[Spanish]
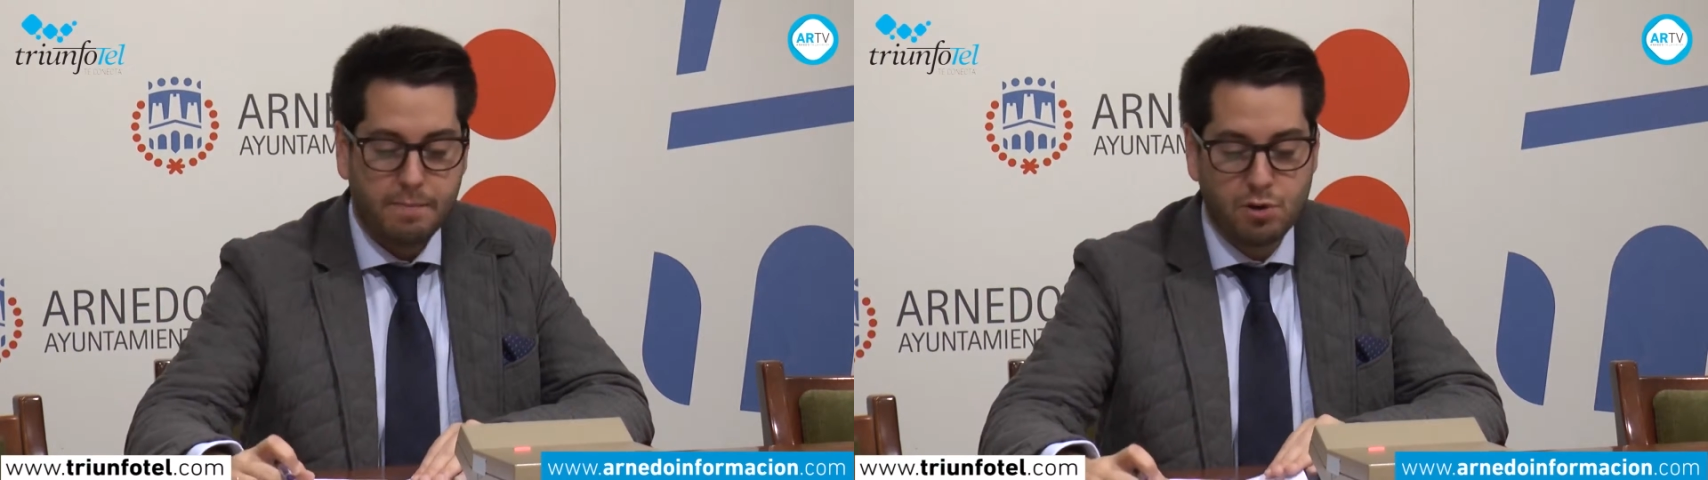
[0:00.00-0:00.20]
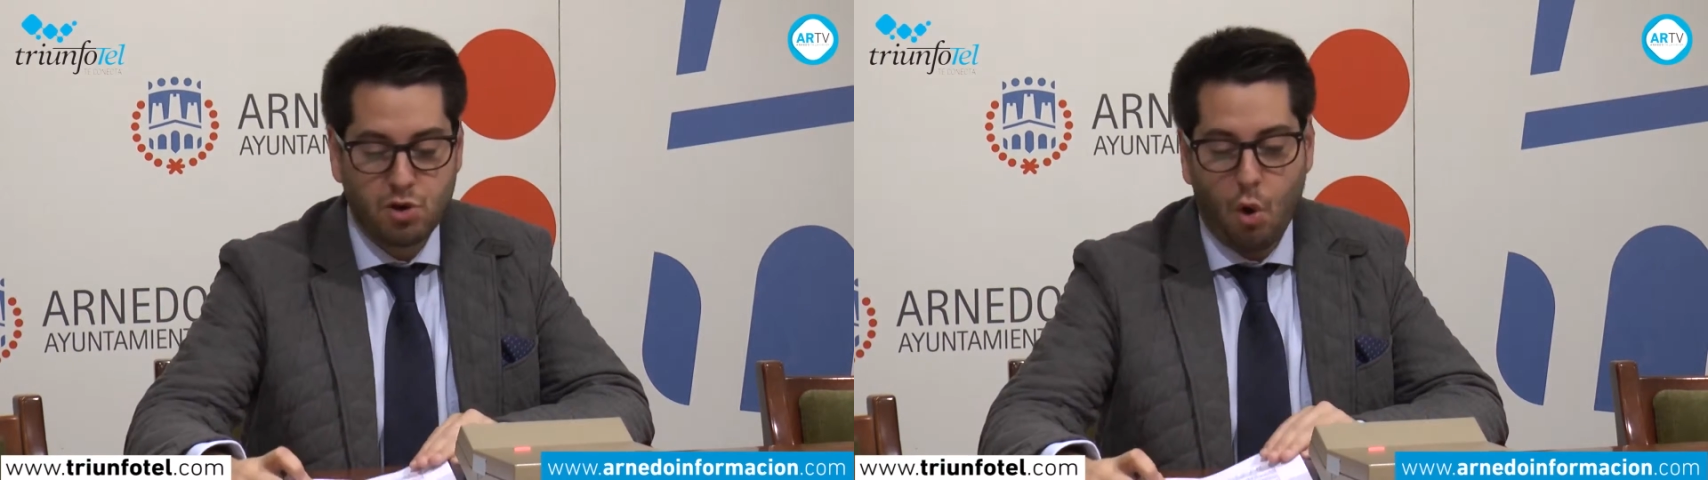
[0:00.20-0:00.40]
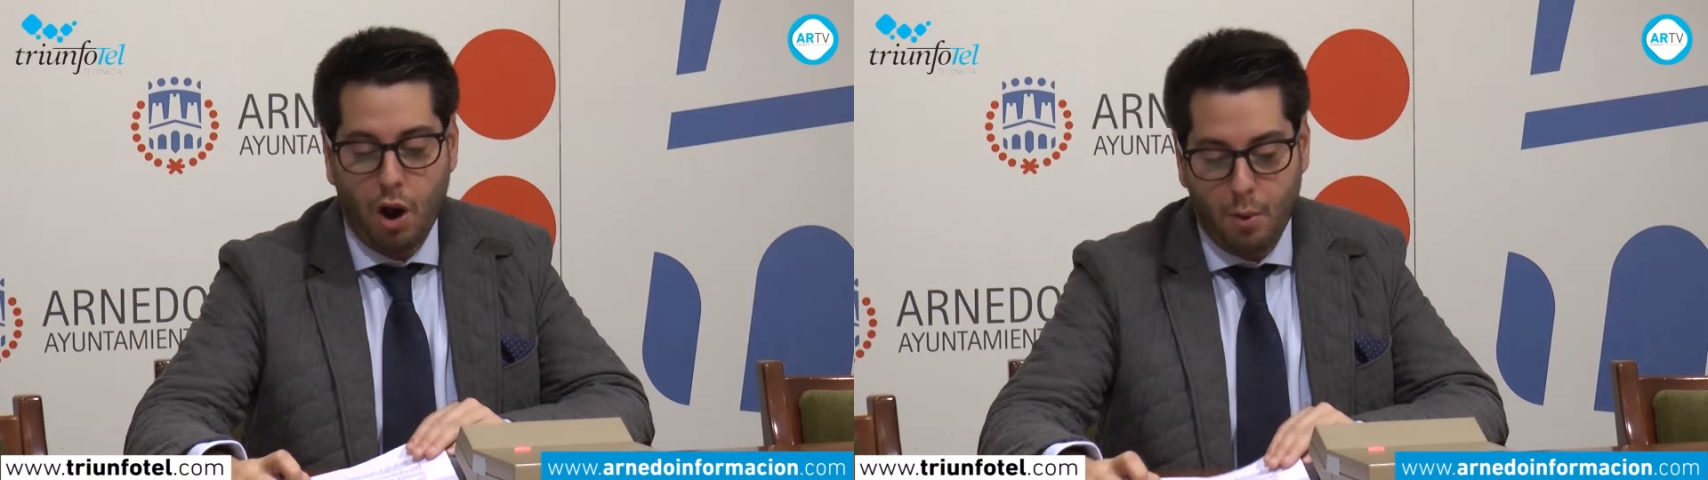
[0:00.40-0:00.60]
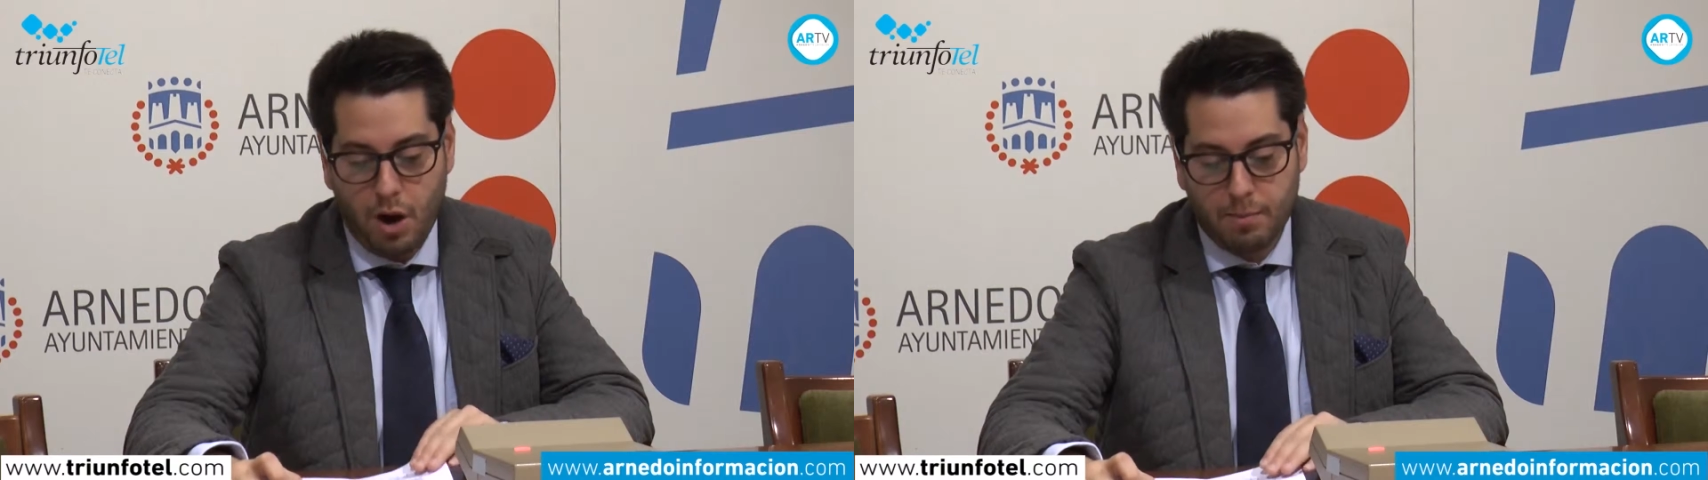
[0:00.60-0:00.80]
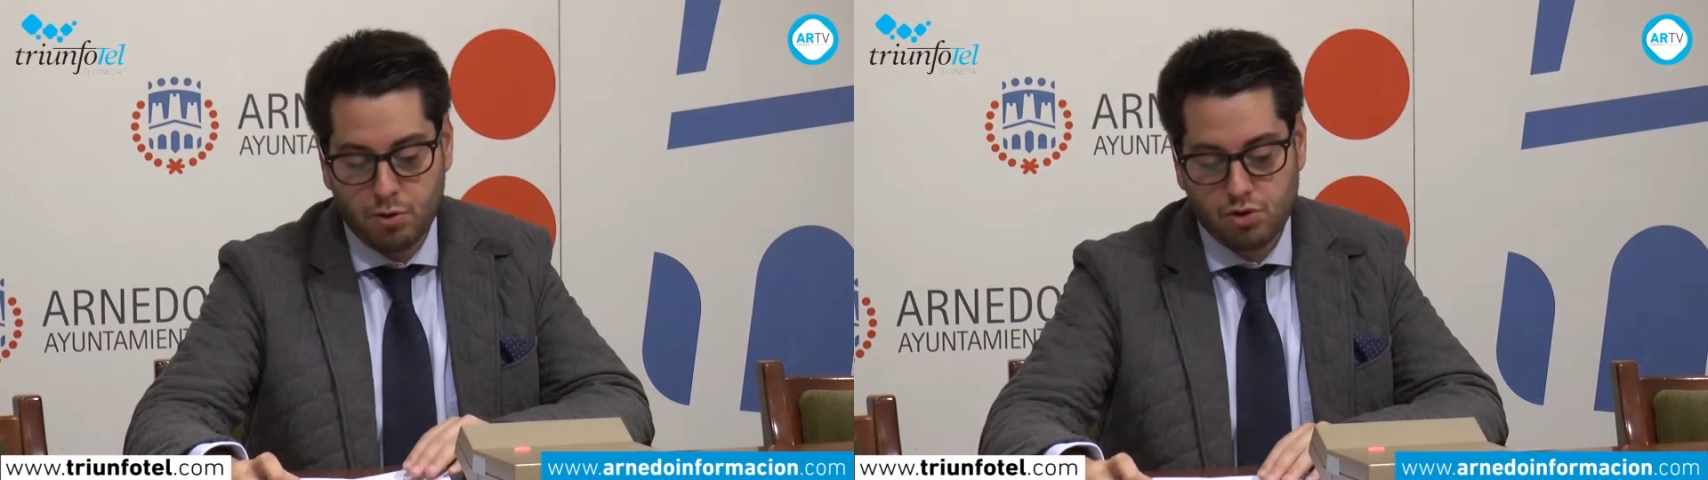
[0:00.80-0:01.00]
pues
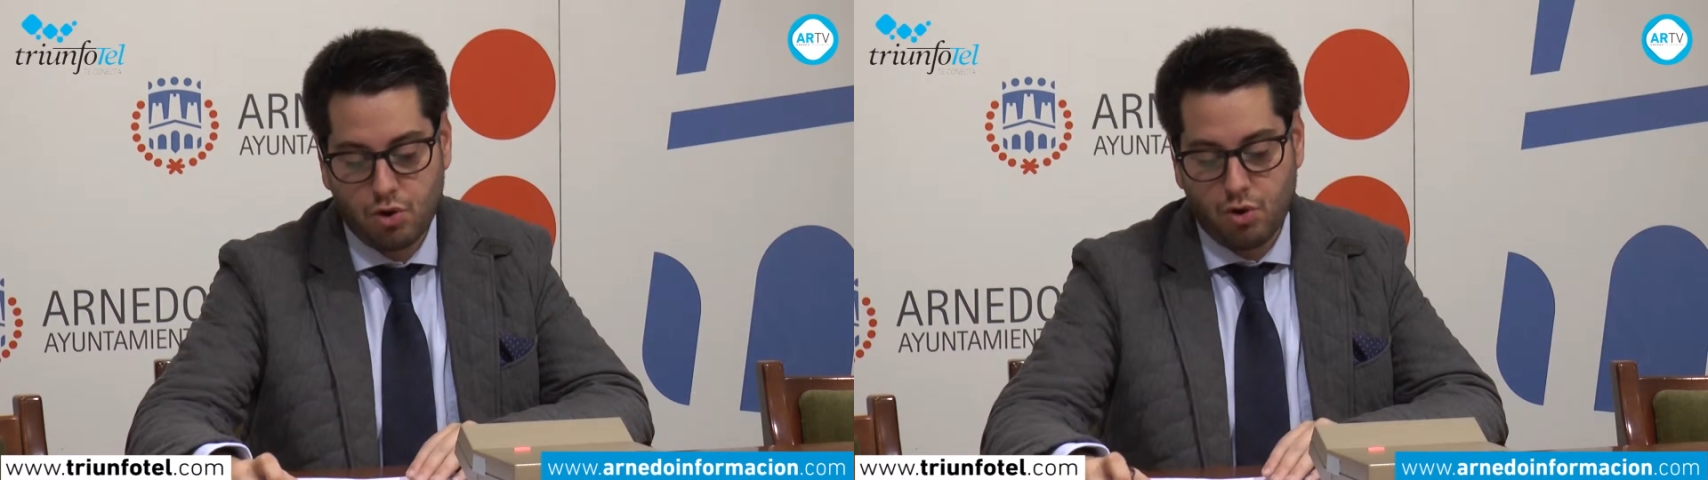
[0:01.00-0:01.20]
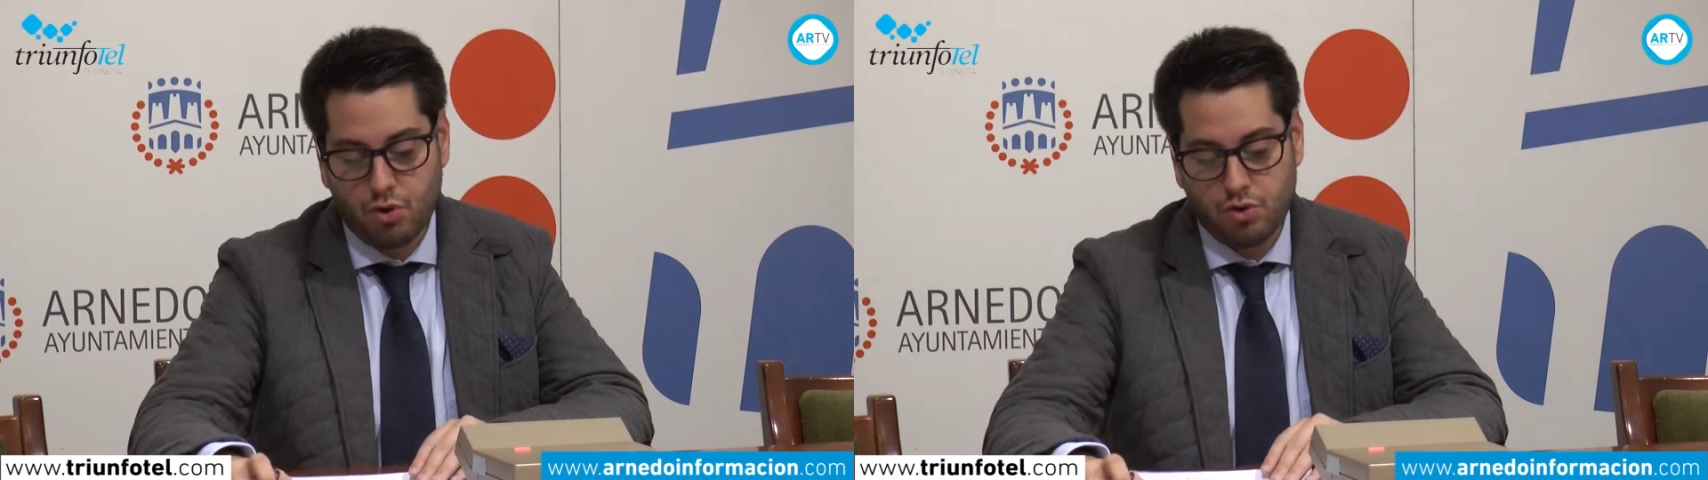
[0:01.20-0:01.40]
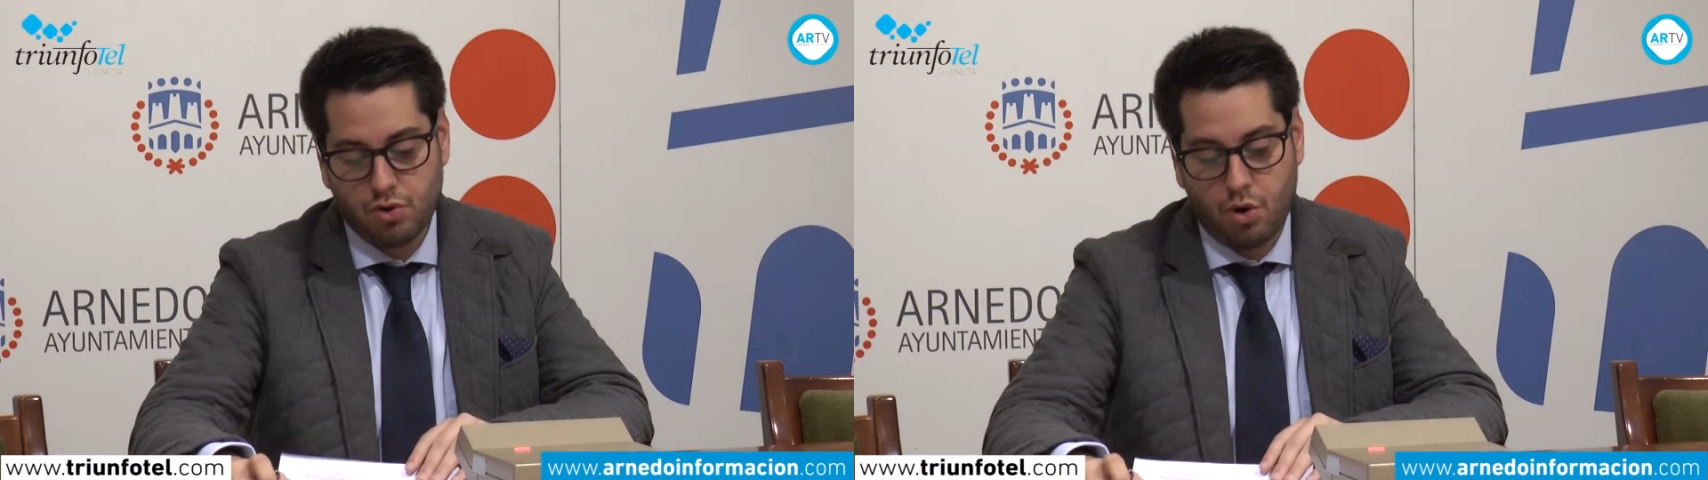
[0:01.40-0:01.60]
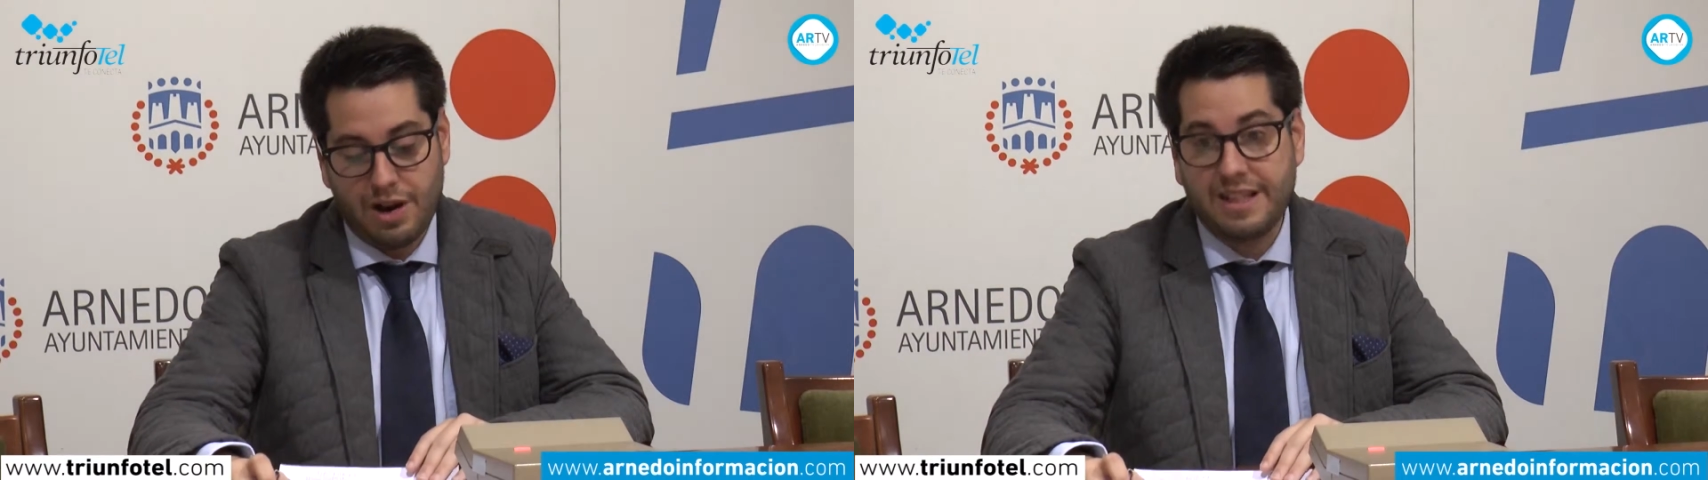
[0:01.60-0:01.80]
colaboramos con,